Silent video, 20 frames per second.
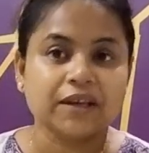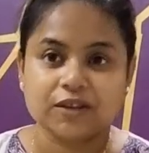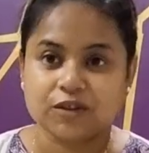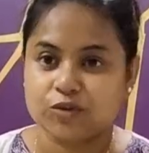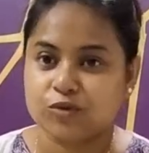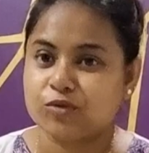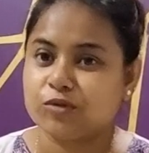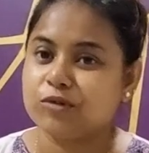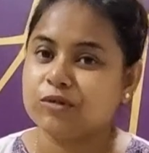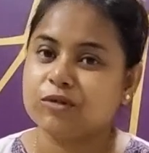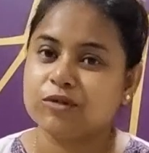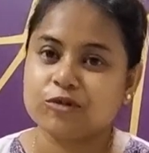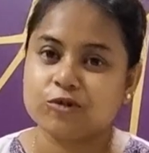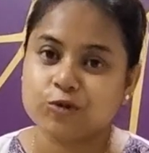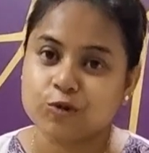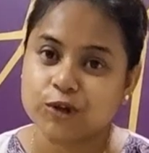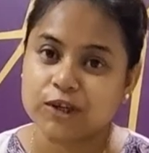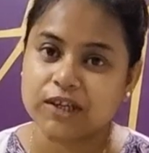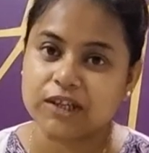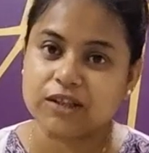তো কোনোদিনও
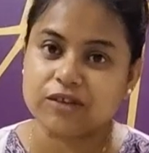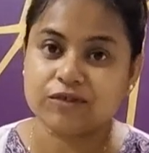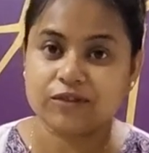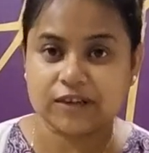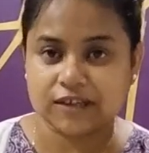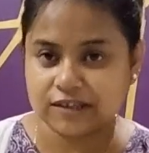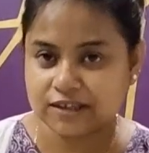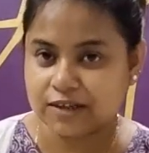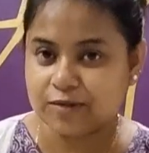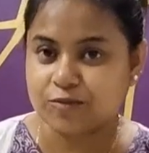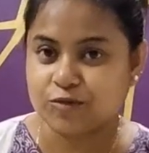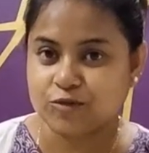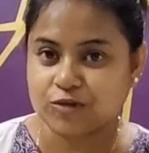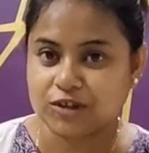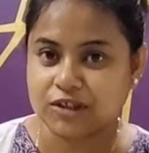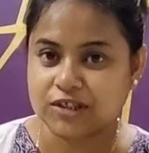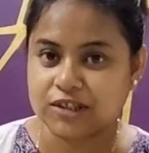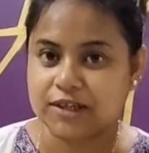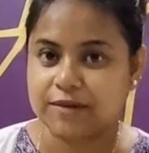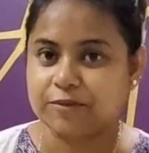করিনি তো ফার্স্ট টাইম
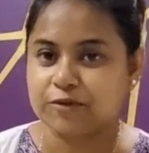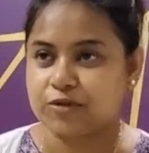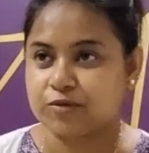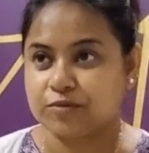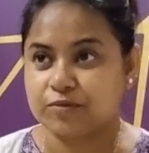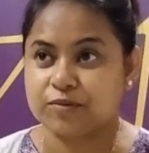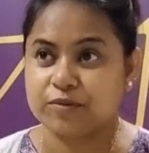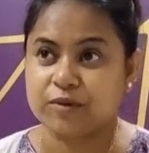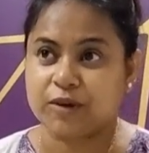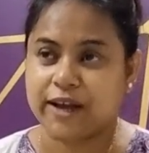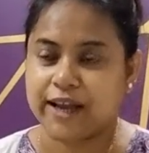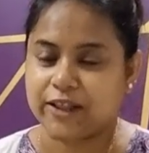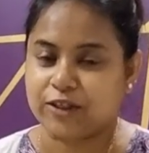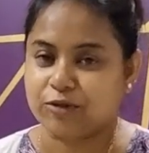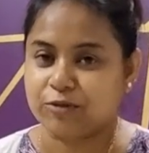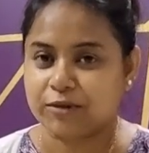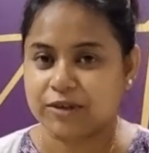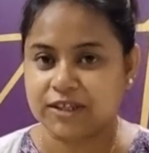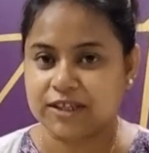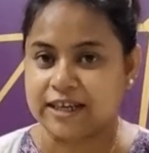করেছিলাম তো এত
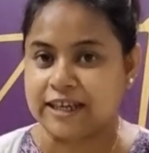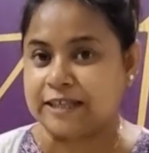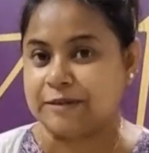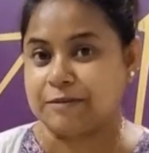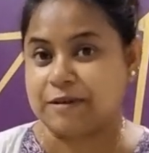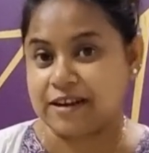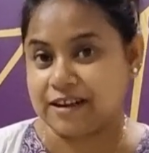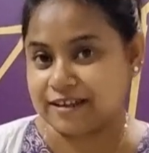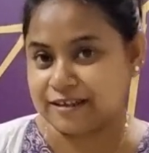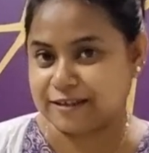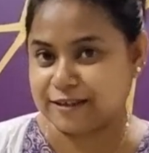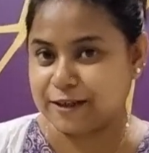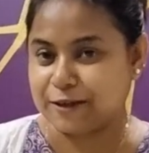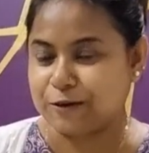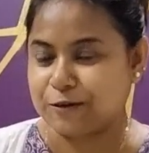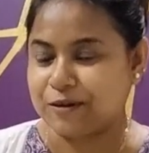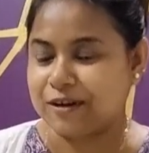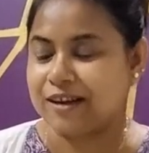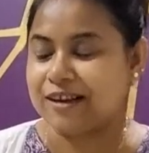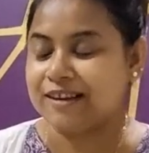বেশি এক্সপিরিয়েন্স ছিল
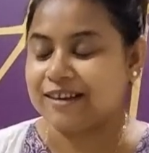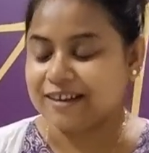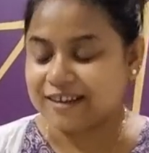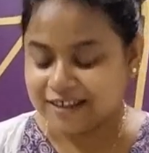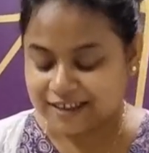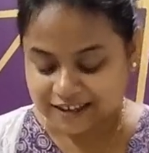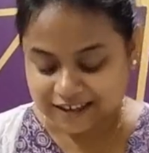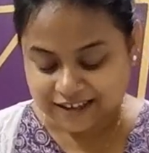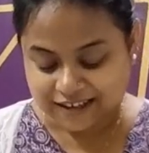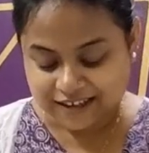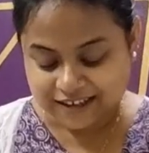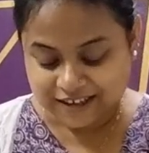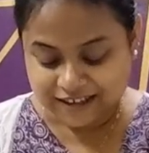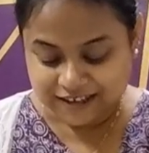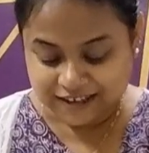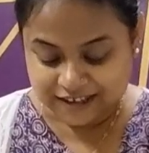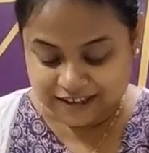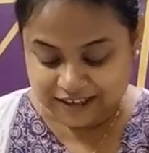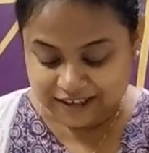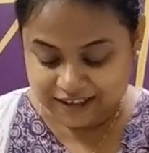না
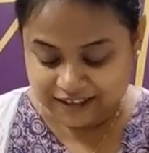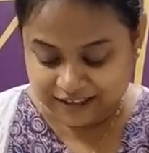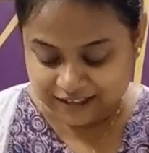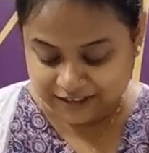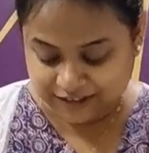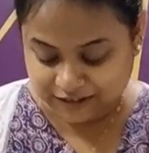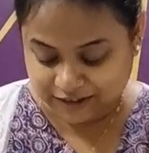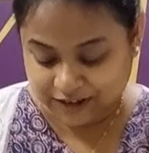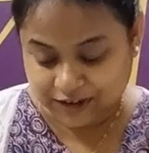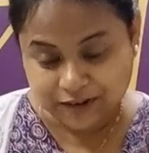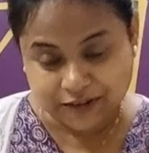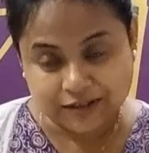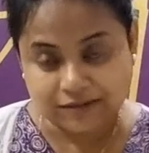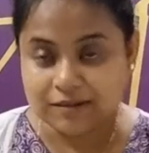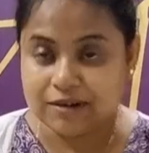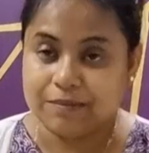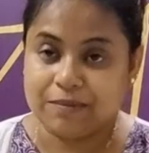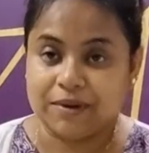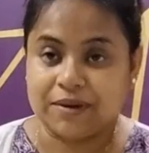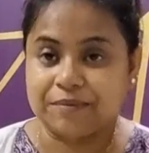তো এই হচ্ছে
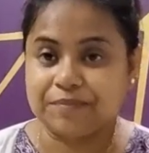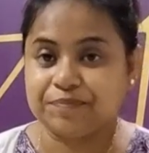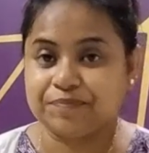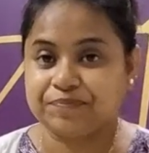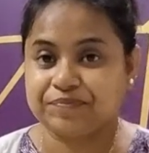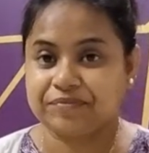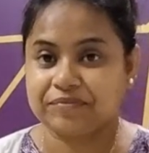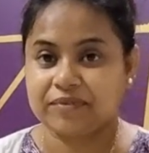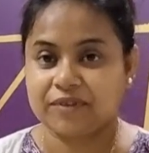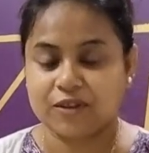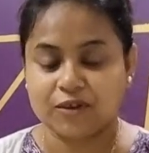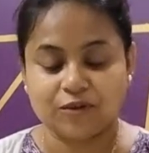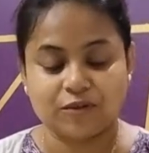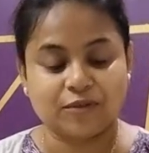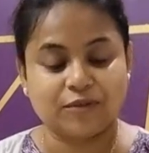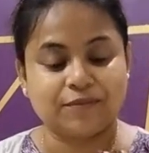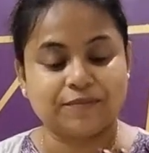ব্যাপার তো